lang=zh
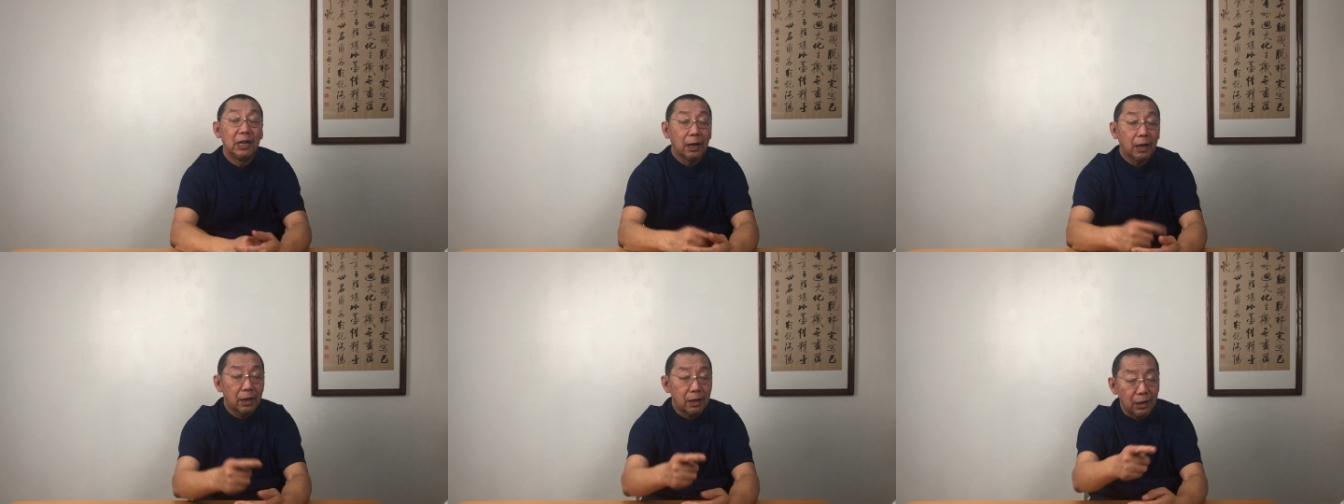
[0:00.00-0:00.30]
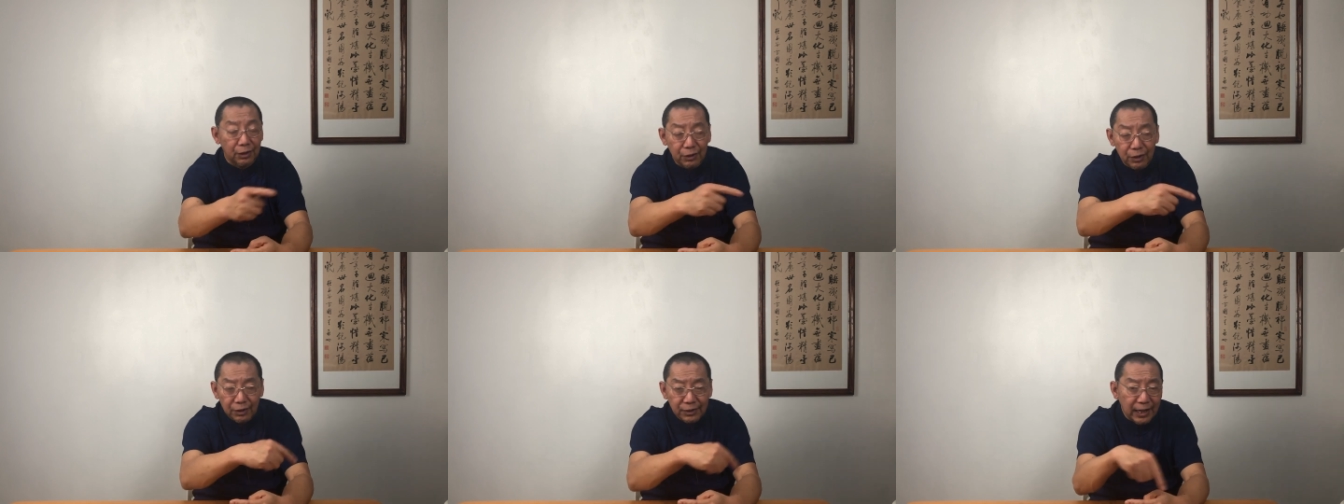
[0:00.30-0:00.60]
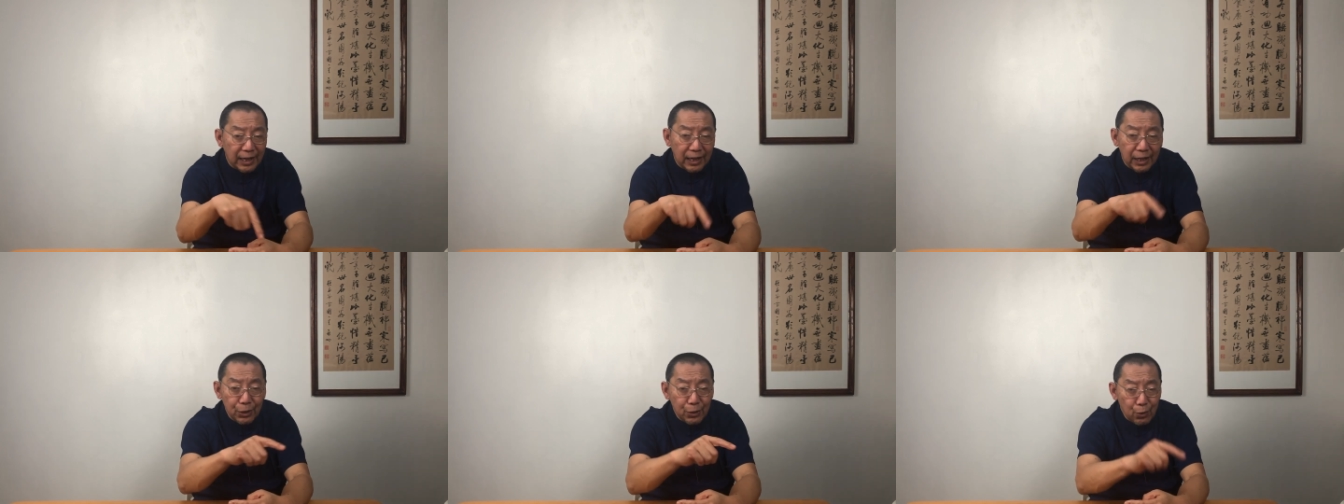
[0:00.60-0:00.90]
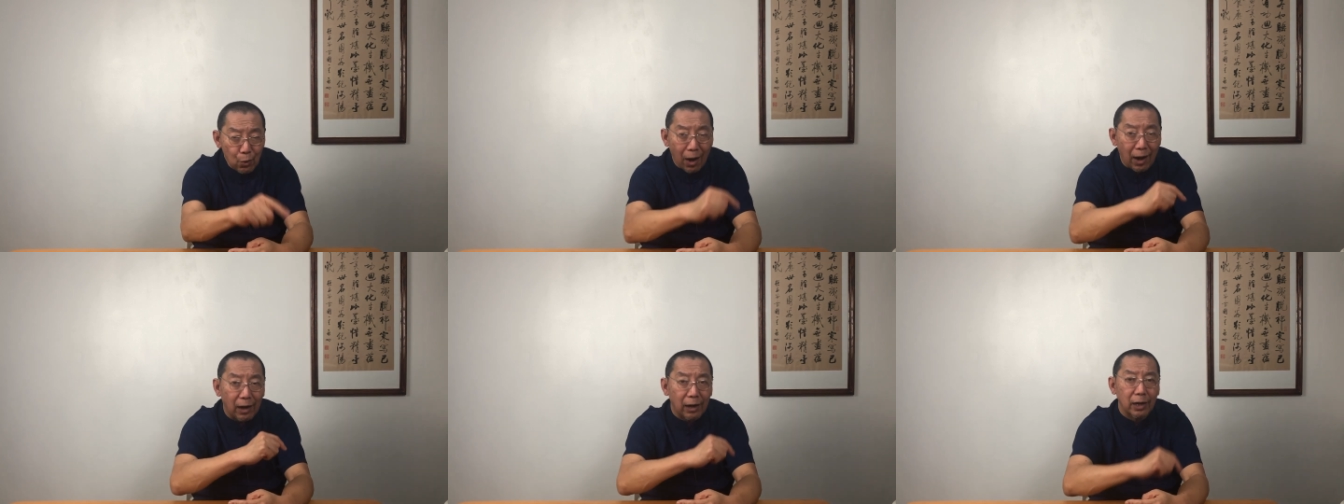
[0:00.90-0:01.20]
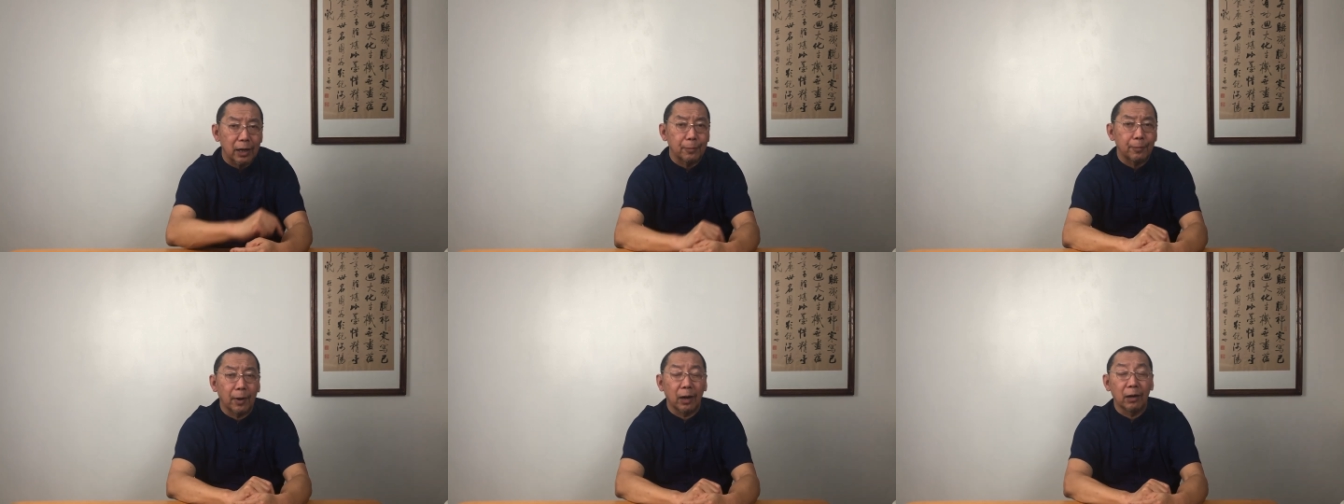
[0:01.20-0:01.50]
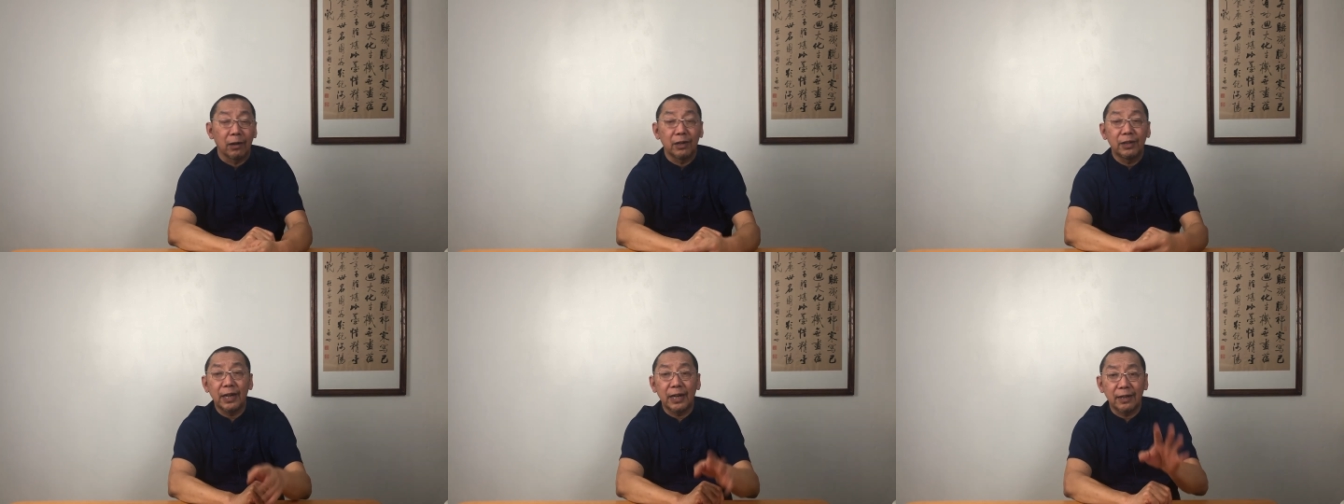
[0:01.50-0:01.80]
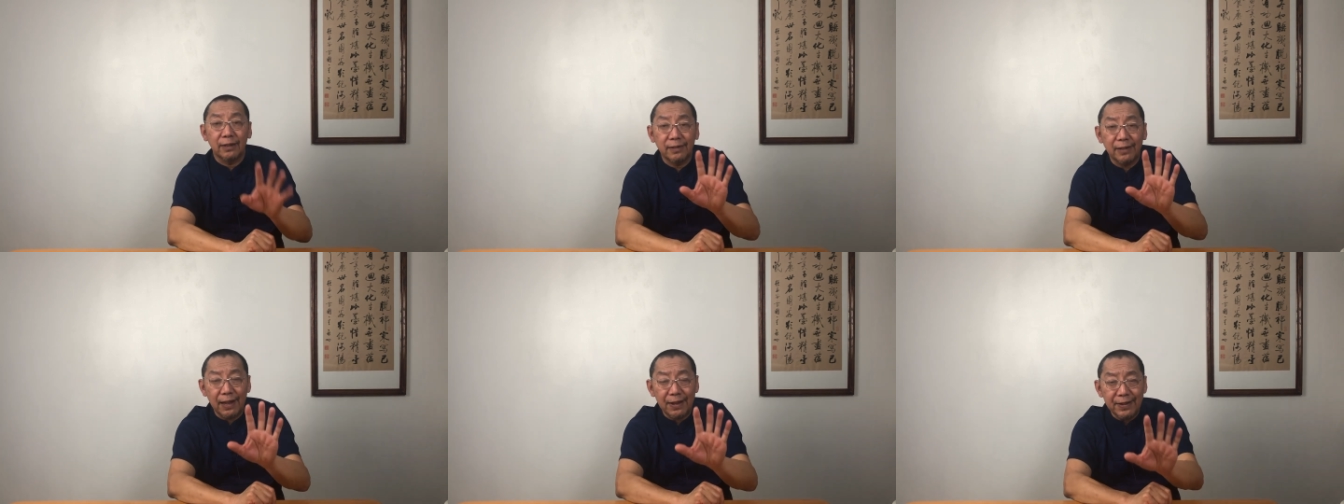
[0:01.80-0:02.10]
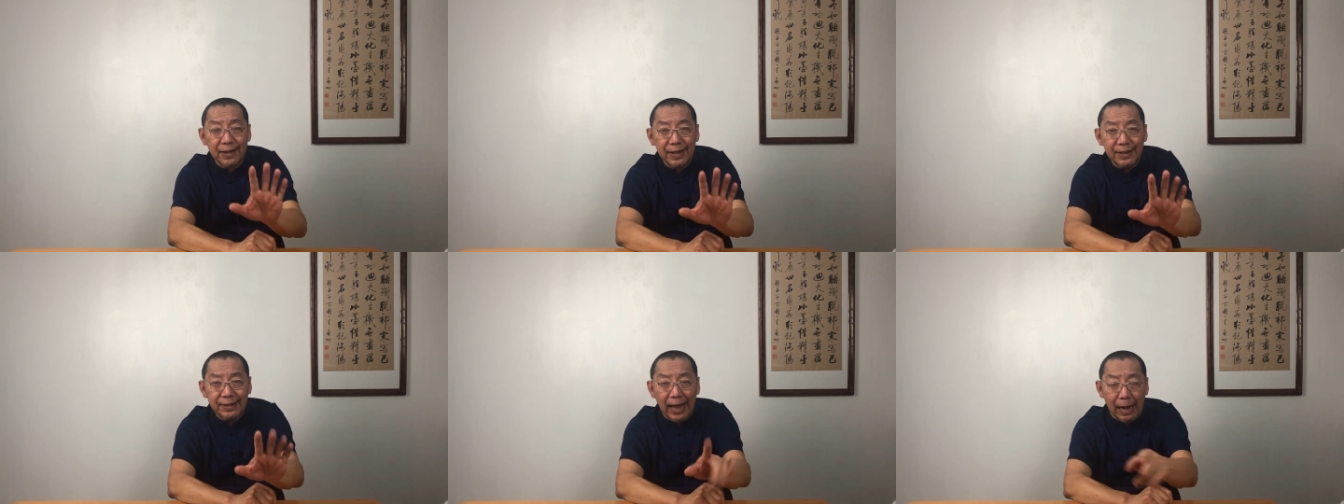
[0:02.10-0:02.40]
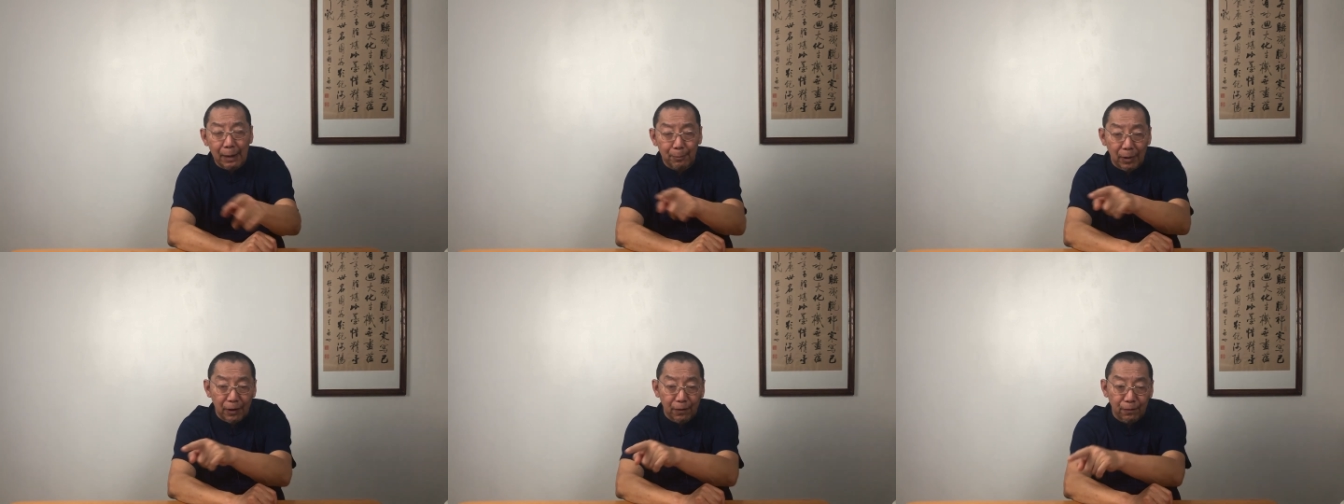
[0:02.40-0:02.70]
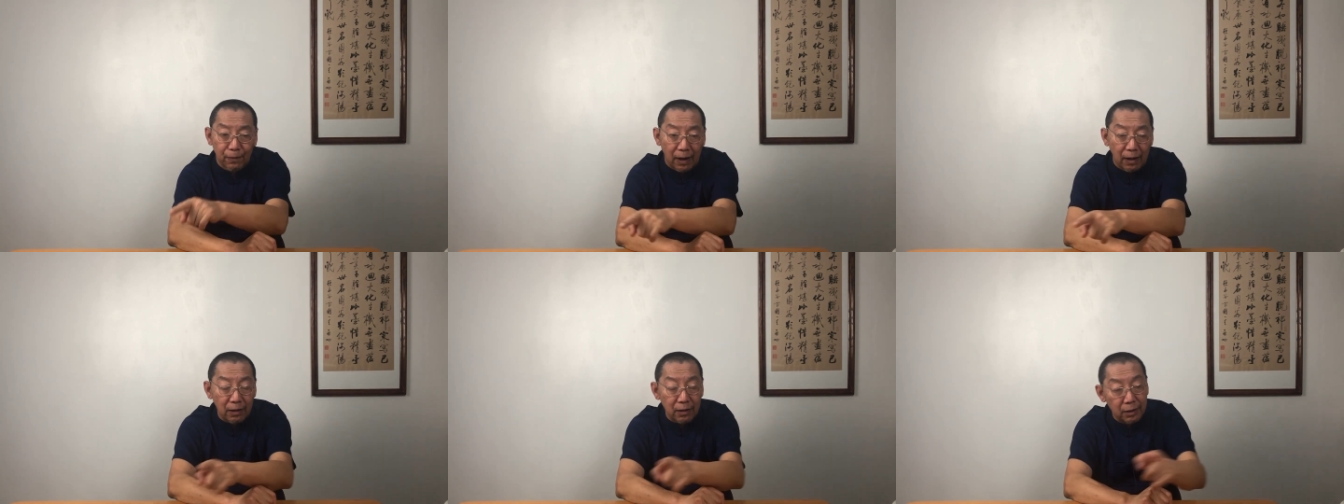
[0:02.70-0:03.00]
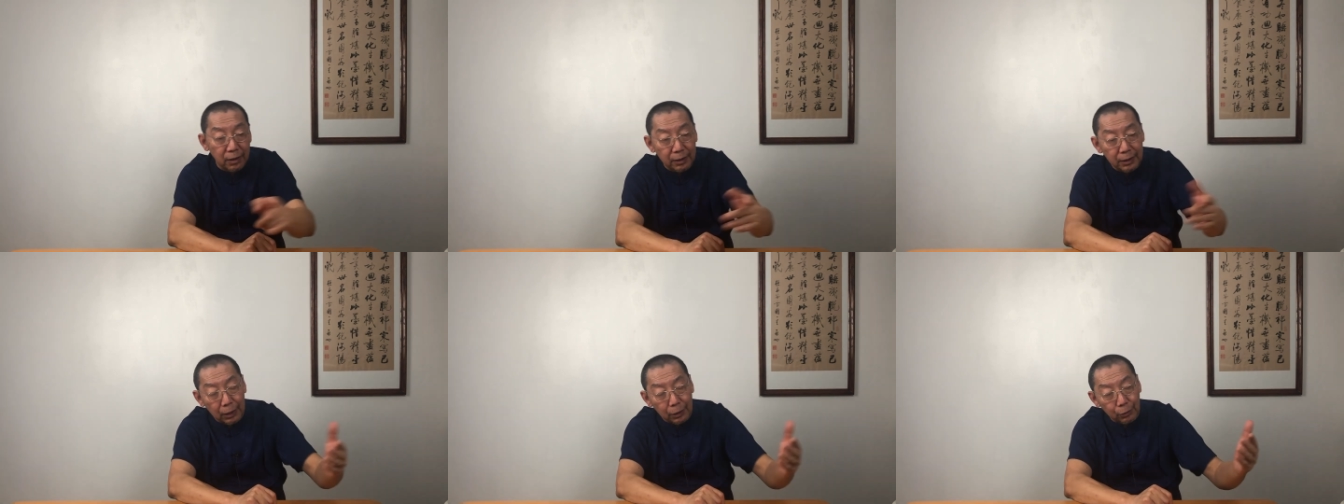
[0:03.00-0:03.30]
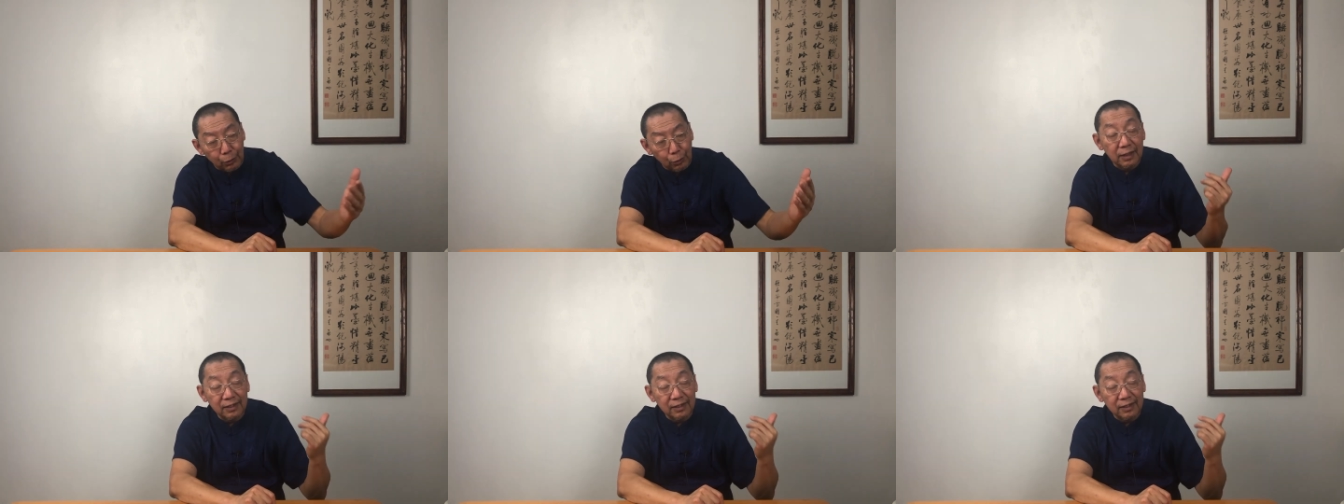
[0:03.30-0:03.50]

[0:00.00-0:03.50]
可是这个院儿里边这个三间大北房和这个